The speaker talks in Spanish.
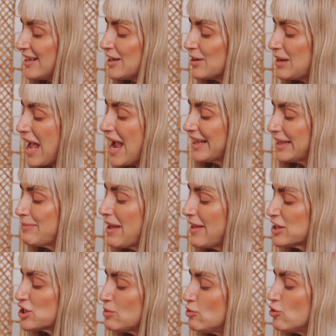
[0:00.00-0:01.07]
la gente me ha
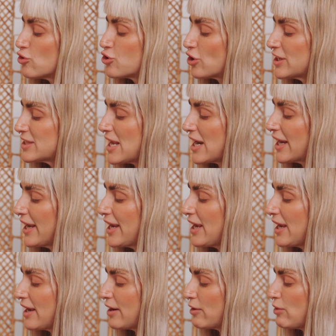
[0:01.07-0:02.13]
dicho mucho que
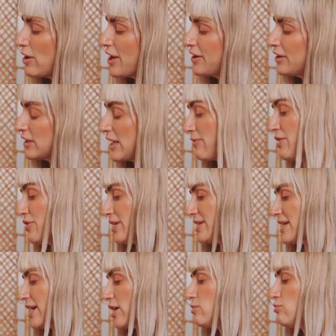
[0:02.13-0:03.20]
saque, que, bueno, que
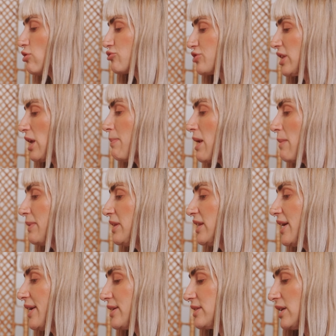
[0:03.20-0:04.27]
saque como cositas para
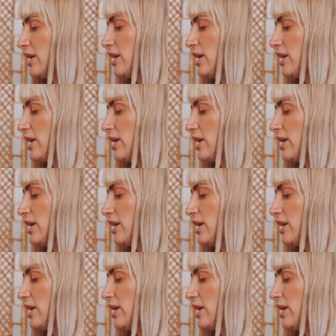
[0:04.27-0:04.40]
pintar. Así